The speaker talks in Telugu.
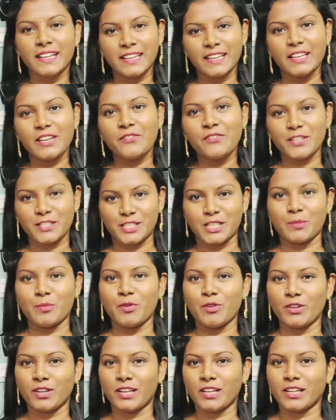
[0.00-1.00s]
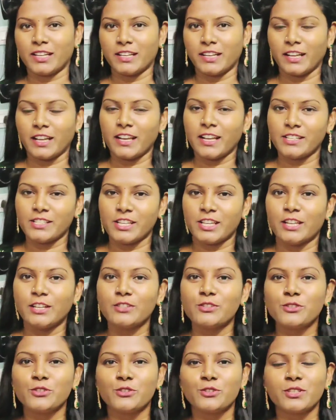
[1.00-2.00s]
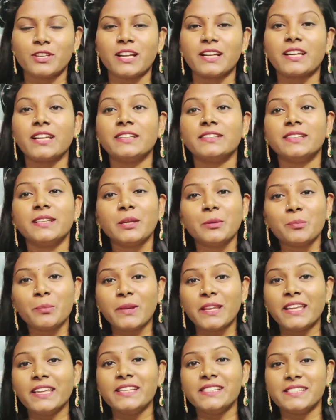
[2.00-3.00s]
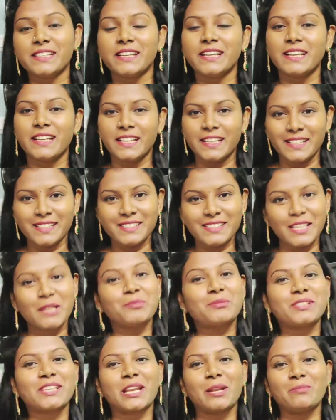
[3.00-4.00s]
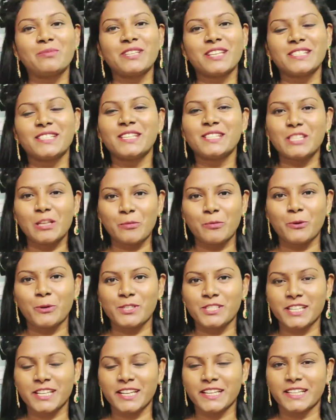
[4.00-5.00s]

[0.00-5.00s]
అలాగే ఫస్ట్ టైం ఎవరన్నా కనుక నా ఛానల్ చూస్తున్నట్లయితే ప్లీజ్ సబ్స్క్రైబ్ చేసి సపోర్ట్